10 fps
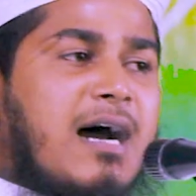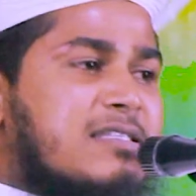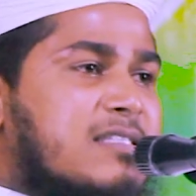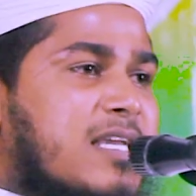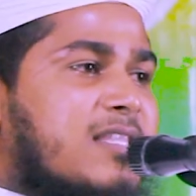
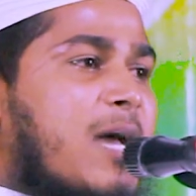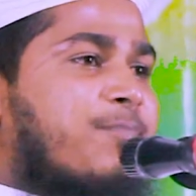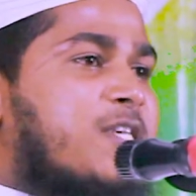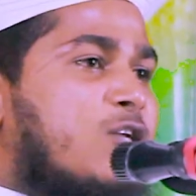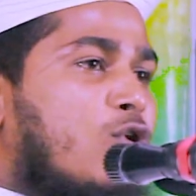আজকে
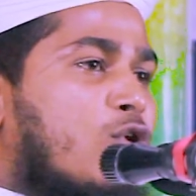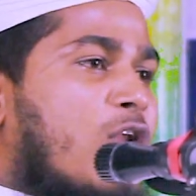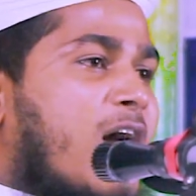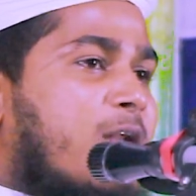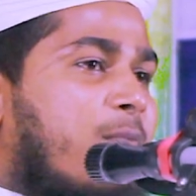তাপসিরুল
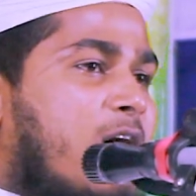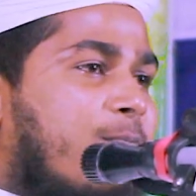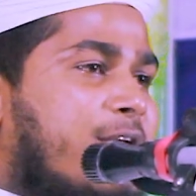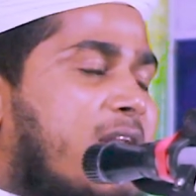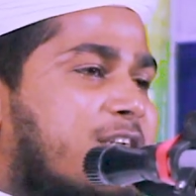কোরআন
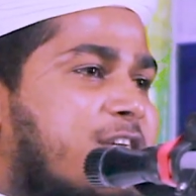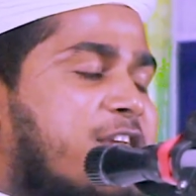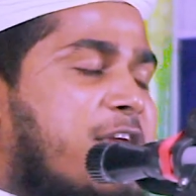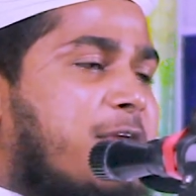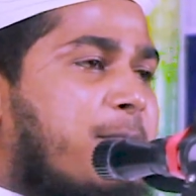মাহফিলে এসেছি